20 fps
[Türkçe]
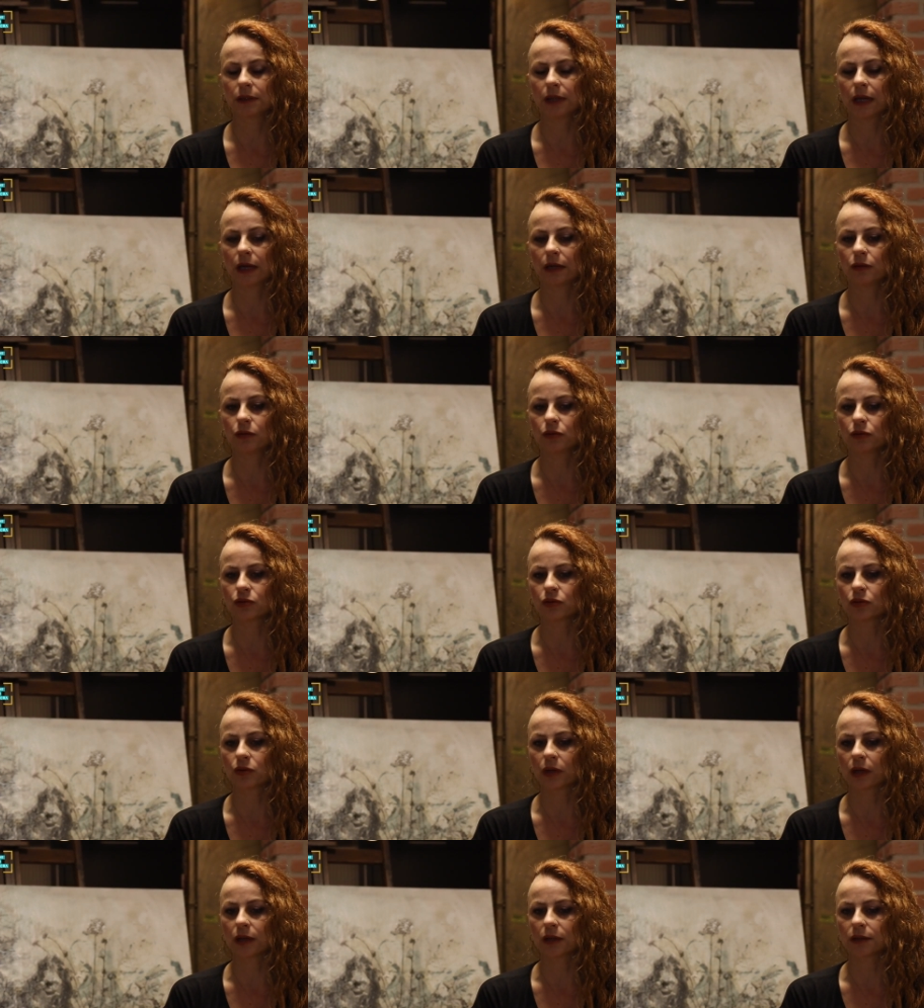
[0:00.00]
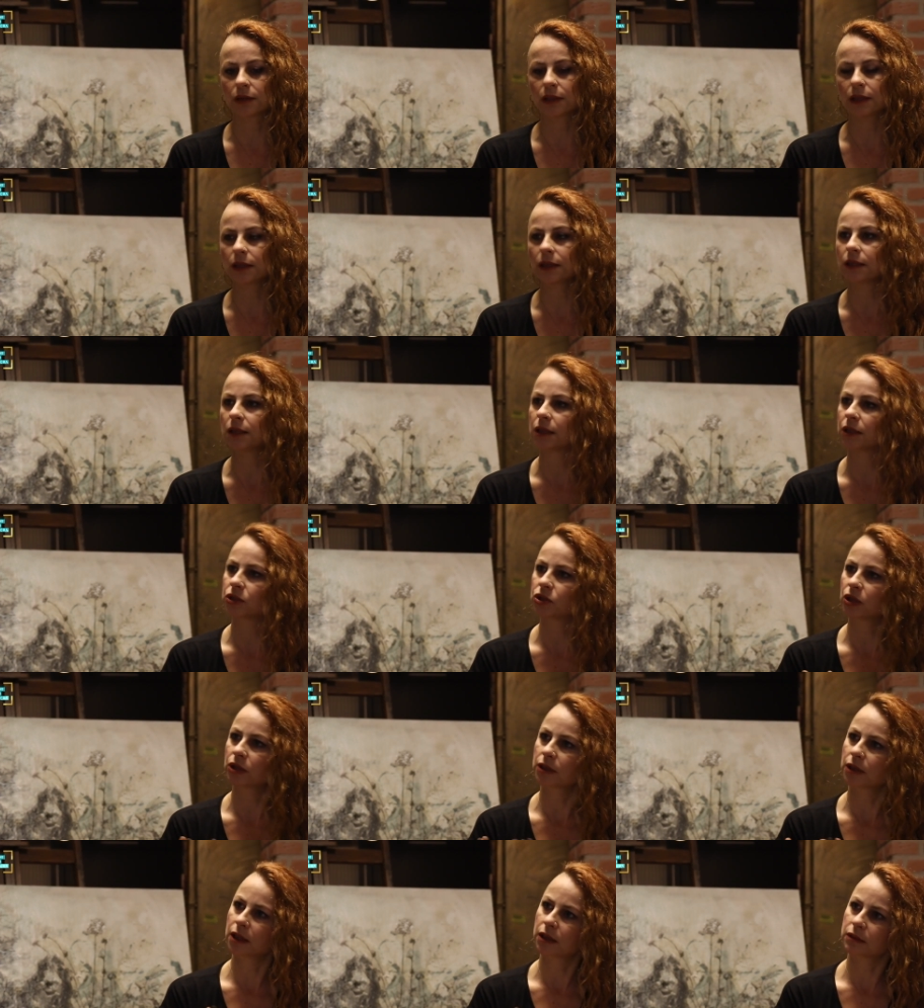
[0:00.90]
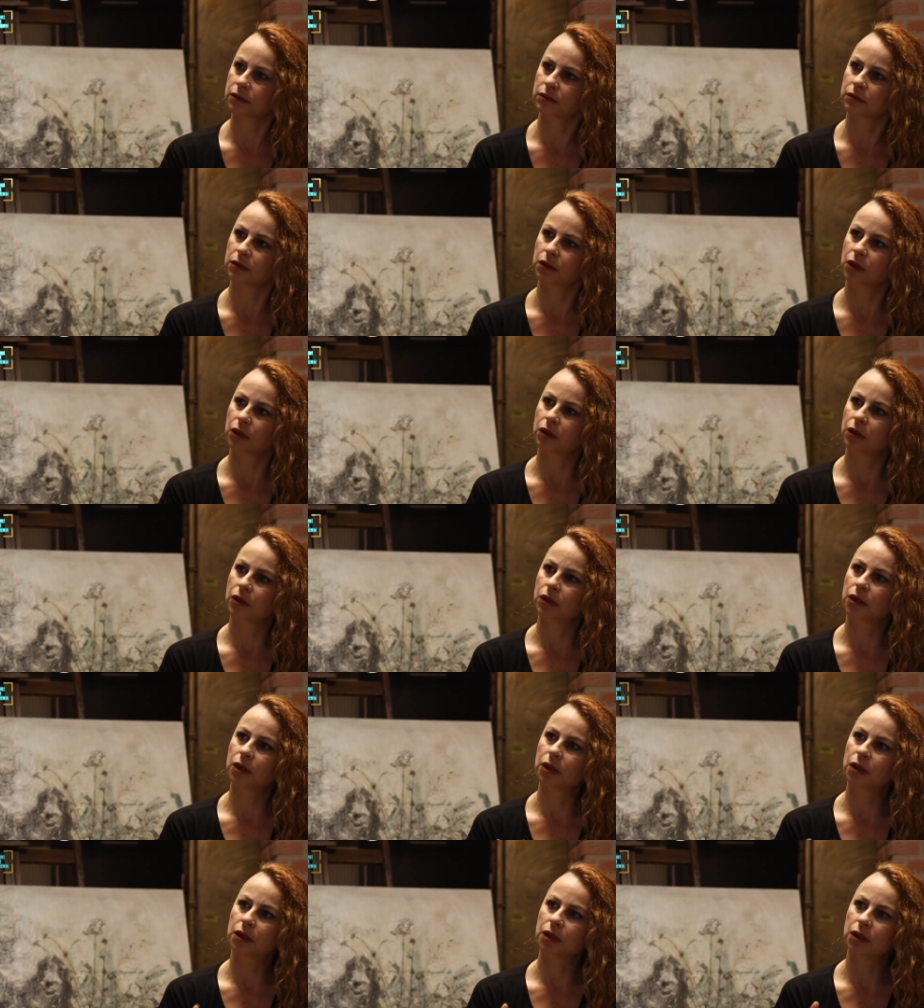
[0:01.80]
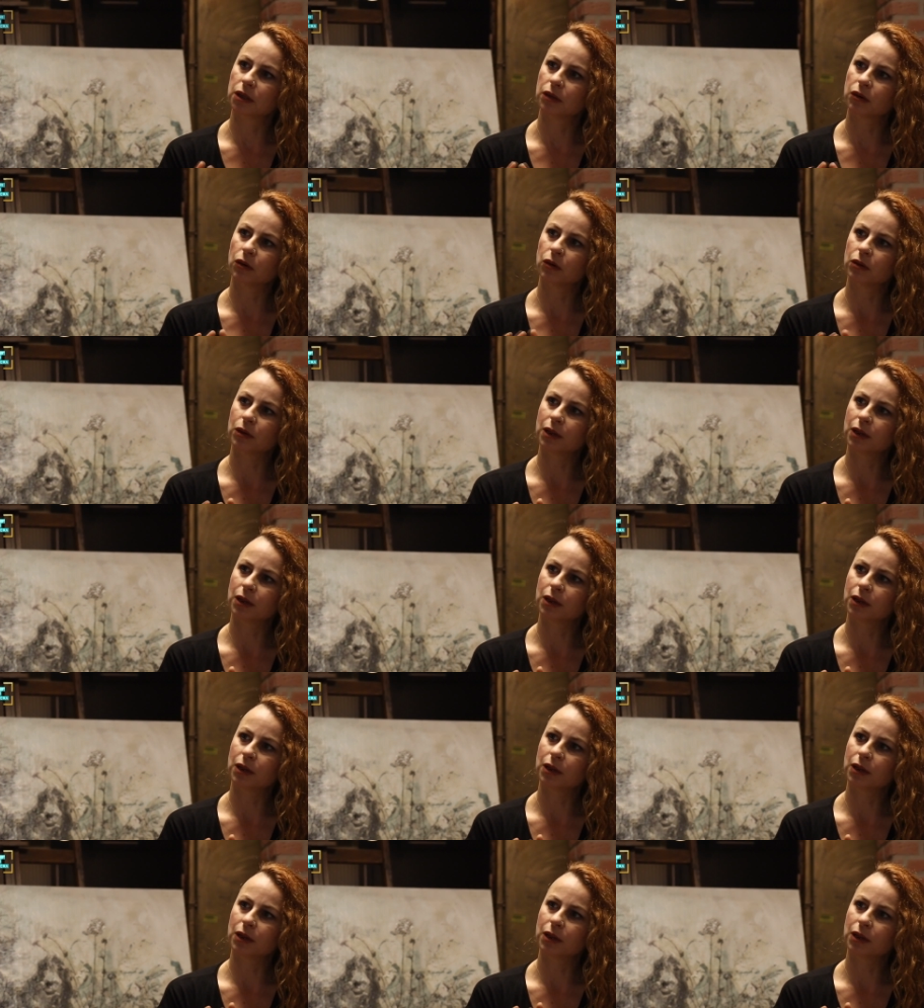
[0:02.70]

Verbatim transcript: yani o sokakta yaşanan e,